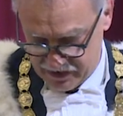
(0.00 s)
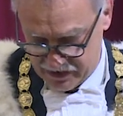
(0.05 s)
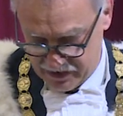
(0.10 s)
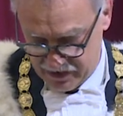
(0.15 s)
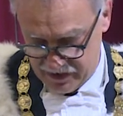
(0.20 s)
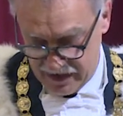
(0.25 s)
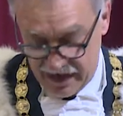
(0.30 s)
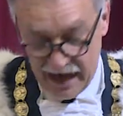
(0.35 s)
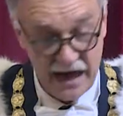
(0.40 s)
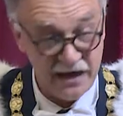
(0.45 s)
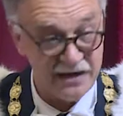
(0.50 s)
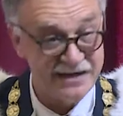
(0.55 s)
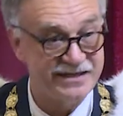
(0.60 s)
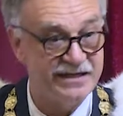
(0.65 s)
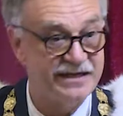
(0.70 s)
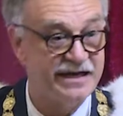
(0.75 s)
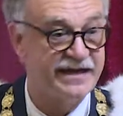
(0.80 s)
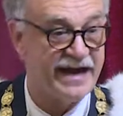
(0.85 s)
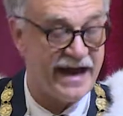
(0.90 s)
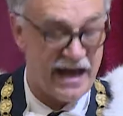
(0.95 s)
si,
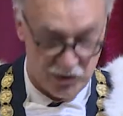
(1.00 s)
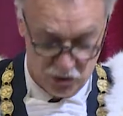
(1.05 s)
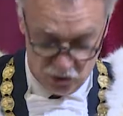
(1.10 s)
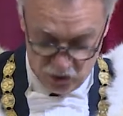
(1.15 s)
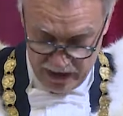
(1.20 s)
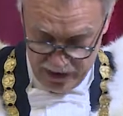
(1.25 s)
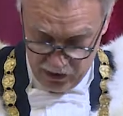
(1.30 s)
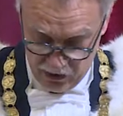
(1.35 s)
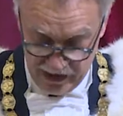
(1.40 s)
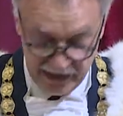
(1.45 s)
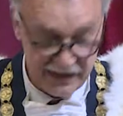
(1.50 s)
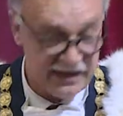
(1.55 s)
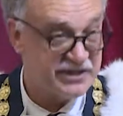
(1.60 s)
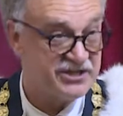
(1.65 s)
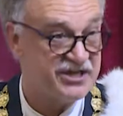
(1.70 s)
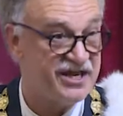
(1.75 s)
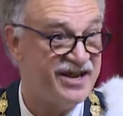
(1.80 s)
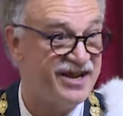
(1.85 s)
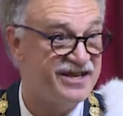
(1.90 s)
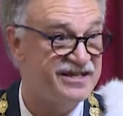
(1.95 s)
si graduano, anche
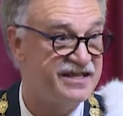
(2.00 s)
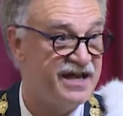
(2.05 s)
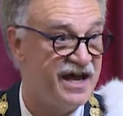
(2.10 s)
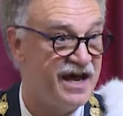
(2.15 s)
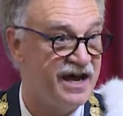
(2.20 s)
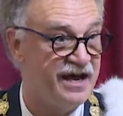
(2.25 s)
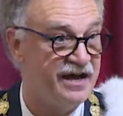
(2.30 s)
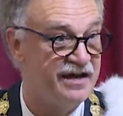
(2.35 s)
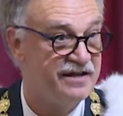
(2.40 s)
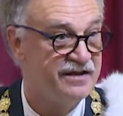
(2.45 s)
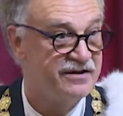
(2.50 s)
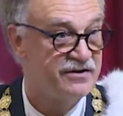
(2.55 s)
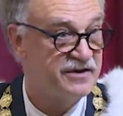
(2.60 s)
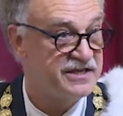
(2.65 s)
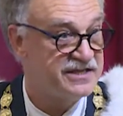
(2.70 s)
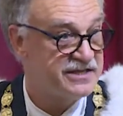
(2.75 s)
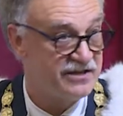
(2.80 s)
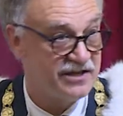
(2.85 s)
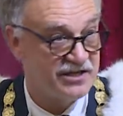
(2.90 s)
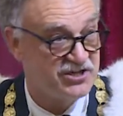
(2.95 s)
se in realtà
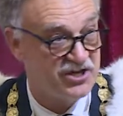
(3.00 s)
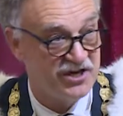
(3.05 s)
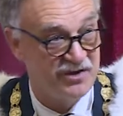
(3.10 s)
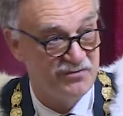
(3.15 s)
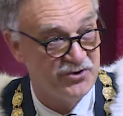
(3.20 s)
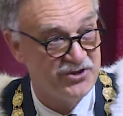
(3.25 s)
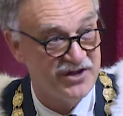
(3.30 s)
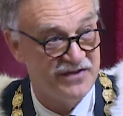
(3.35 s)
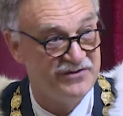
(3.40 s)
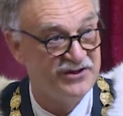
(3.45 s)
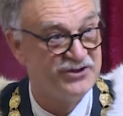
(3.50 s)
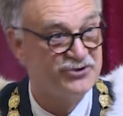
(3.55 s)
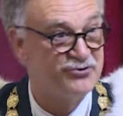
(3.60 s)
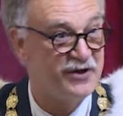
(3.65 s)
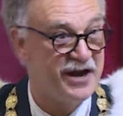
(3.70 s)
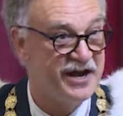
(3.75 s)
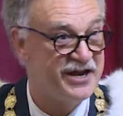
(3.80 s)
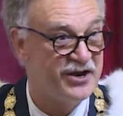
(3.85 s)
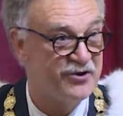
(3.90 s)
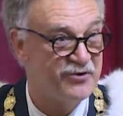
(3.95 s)
questa è una cerimonia
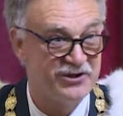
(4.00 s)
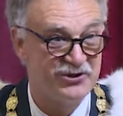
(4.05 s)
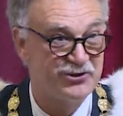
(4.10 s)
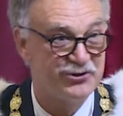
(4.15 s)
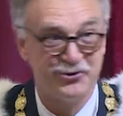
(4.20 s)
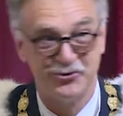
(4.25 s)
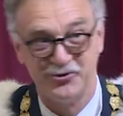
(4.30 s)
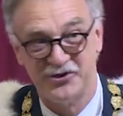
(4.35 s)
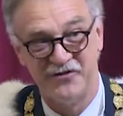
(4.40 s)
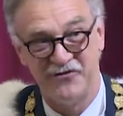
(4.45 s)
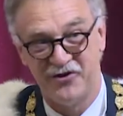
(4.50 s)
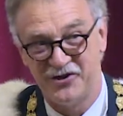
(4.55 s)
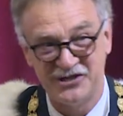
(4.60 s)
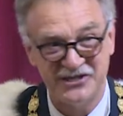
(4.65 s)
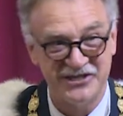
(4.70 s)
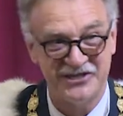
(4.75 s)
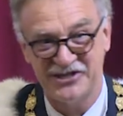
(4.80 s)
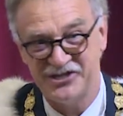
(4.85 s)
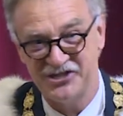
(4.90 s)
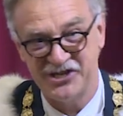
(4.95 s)
virtuale in quanto tutti voi
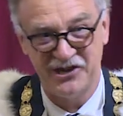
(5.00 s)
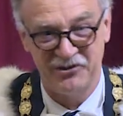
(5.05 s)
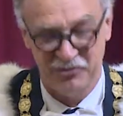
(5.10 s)
siete già